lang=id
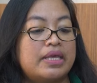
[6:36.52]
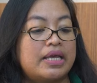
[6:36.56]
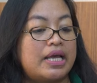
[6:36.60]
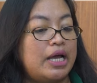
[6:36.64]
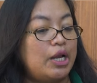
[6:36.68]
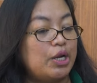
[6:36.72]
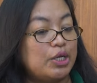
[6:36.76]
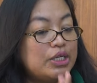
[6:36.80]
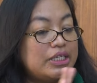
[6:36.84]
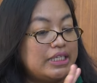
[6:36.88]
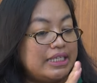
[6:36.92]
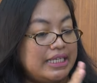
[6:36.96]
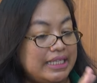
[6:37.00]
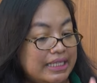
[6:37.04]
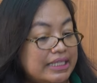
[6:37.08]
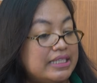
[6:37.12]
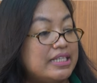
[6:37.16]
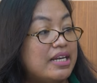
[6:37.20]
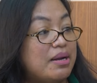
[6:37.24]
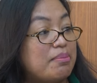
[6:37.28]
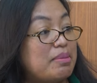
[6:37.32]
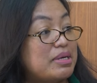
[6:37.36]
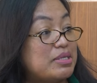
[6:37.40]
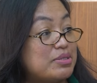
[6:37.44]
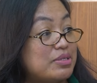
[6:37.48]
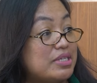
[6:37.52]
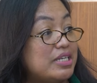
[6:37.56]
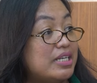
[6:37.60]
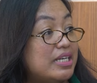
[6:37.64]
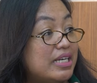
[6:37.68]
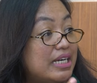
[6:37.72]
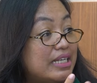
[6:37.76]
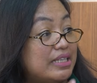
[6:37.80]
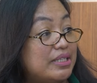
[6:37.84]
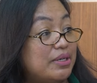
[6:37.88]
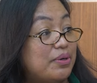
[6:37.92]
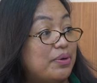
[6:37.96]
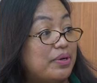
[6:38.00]
kalau kita tidak masuk
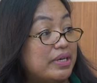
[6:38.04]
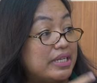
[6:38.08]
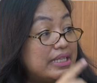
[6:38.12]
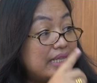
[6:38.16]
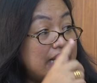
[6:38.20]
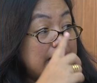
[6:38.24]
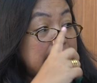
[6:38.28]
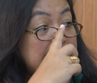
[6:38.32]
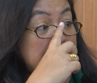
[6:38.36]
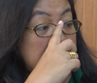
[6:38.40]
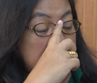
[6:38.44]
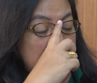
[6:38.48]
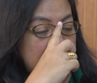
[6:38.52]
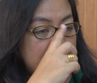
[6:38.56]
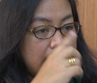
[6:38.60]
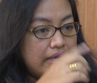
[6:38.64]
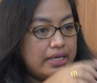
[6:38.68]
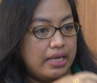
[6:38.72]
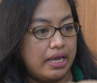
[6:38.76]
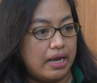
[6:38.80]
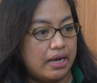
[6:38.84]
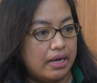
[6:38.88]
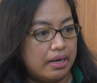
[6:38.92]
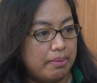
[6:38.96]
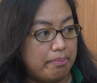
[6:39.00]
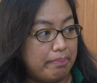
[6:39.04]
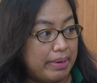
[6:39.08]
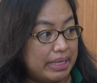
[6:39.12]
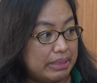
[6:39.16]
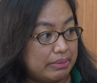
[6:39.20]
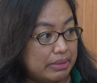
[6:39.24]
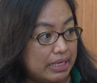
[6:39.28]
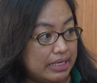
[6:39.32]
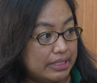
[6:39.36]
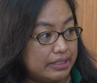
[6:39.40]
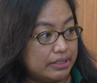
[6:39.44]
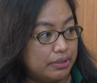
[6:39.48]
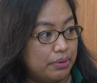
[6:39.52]
di kategori tadi ya, yang
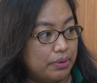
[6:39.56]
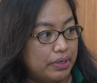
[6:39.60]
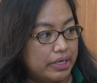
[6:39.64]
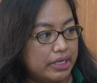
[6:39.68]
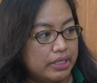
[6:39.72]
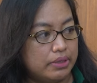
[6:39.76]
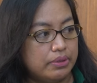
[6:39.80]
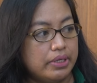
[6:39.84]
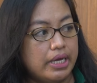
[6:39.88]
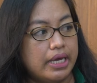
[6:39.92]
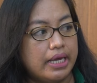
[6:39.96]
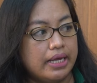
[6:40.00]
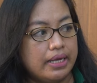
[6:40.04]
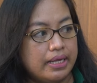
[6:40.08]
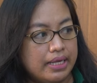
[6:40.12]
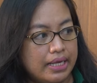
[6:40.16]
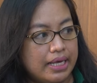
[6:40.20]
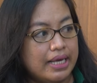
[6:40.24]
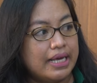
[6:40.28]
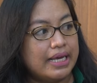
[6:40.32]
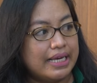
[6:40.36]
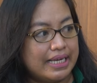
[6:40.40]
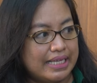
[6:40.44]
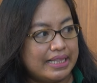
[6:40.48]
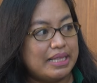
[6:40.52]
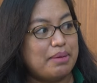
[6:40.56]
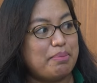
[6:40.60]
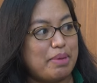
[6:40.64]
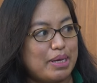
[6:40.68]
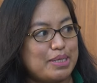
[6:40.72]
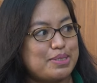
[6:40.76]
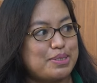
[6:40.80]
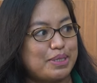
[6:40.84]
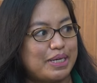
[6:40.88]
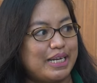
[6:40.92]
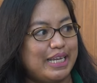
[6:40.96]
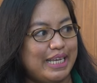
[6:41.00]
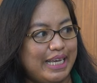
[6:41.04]
empat kategori itu ya kita
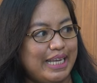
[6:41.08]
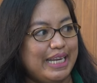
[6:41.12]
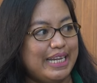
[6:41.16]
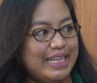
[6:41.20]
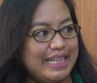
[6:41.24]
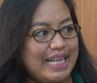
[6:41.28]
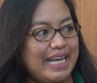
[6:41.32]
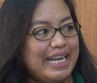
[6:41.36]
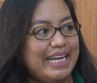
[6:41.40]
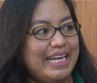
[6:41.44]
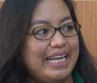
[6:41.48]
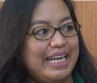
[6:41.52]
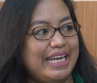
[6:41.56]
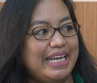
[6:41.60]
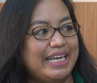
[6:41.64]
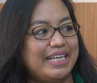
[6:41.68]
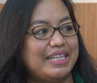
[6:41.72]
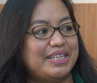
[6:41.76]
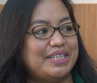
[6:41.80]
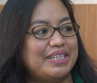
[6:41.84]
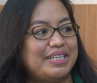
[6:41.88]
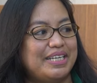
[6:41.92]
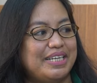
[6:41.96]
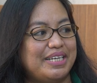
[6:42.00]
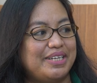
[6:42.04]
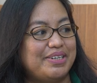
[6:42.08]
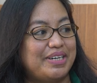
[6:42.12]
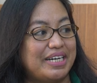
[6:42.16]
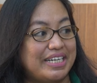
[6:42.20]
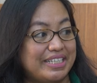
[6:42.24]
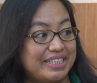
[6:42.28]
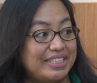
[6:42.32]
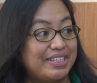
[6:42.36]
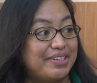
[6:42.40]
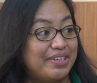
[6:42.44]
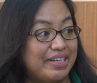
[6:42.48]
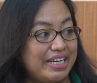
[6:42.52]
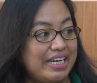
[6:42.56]
masuk di ini di dua tadi gitu di dua
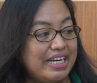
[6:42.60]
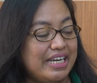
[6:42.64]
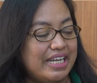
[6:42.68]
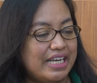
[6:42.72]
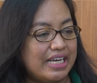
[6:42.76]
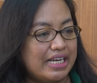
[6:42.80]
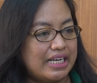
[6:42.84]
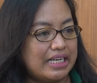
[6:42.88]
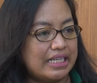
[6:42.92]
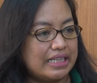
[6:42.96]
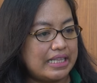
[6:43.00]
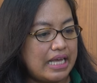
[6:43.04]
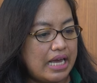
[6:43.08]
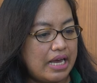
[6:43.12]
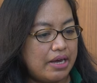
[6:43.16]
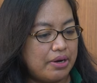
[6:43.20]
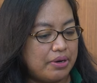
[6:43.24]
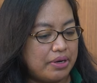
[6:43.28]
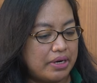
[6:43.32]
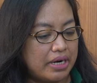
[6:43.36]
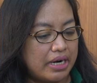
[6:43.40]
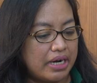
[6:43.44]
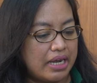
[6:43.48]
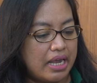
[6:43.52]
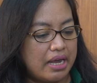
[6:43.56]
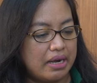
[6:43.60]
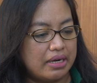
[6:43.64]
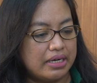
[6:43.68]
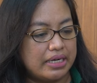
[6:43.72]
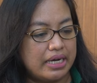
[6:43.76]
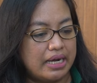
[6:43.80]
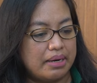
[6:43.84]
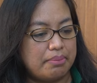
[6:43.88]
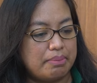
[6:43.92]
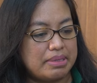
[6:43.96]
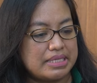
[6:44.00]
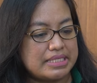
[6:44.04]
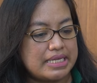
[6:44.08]
kategori ini hmm. kita orang yang
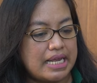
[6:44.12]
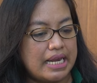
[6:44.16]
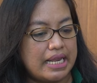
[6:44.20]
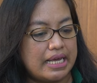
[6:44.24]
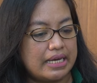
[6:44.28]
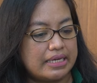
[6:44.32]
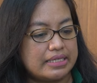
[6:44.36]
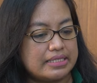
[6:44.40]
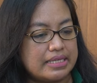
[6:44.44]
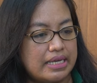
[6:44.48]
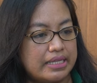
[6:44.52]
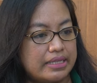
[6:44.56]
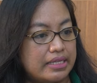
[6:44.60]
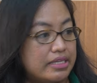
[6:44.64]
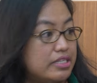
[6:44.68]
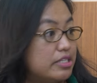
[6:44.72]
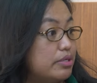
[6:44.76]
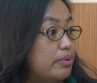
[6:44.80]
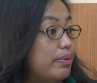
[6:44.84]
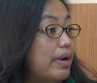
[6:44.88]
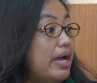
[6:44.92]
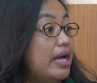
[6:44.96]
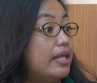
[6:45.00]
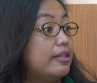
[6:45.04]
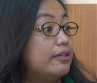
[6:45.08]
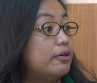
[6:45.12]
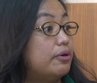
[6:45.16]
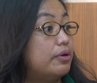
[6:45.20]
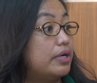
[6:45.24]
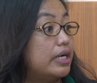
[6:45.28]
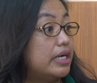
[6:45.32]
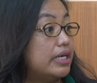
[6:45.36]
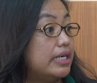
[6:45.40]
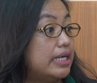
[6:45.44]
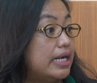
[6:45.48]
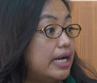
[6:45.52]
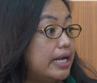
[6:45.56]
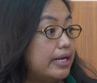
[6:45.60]
dengan masalah kesehatan jiwa atau, atau
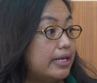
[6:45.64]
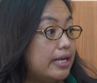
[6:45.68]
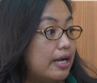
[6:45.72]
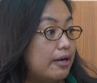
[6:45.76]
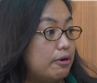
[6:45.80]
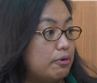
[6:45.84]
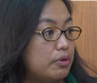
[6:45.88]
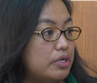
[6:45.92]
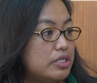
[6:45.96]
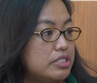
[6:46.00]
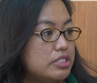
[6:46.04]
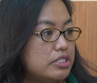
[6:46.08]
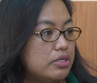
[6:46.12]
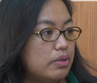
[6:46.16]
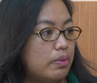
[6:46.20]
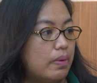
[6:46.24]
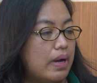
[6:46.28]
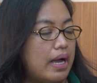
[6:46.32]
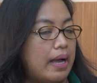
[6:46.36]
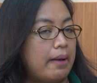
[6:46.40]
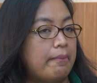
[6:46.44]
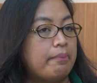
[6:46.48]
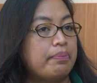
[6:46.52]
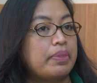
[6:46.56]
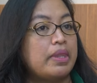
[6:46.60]
orang dengan gangguan, gangguan jiwa. jiwa.